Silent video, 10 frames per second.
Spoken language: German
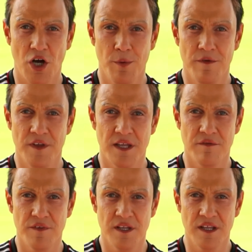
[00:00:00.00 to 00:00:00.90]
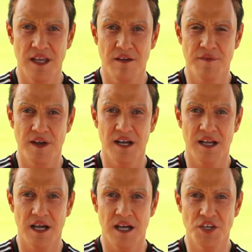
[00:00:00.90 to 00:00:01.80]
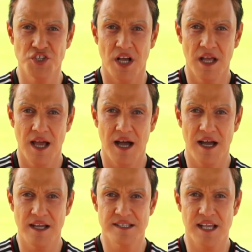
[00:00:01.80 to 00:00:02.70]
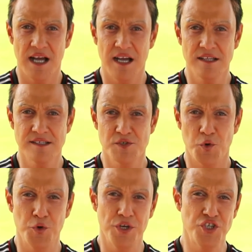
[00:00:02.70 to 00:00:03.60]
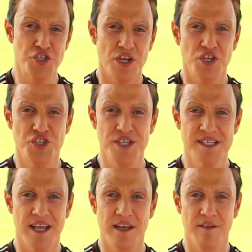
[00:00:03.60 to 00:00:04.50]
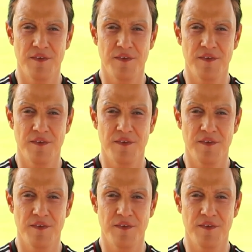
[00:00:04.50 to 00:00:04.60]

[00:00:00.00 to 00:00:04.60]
glaube, wir gewinnen gegen Frankreich 1-1 und ich schieße eine